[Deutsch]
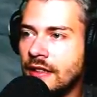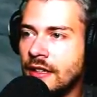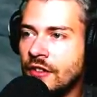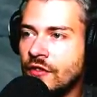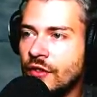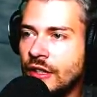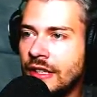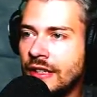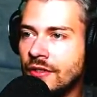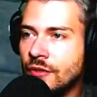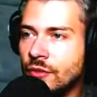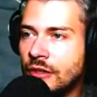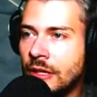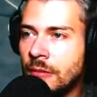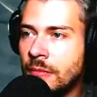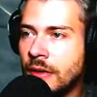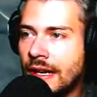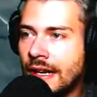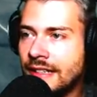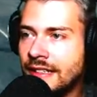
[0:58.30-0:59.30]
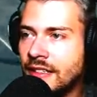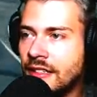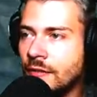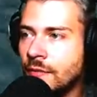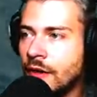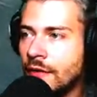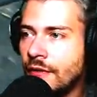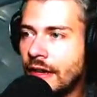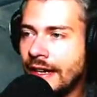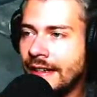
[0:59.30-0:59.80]
dass wir hier so den Bereich, den
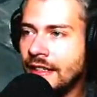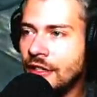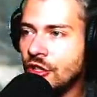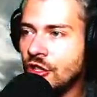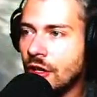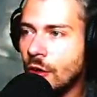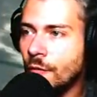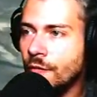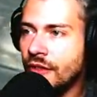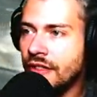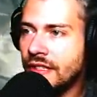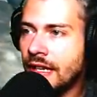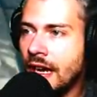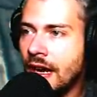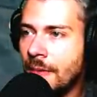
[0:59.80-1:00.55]
wir freigeschaufelt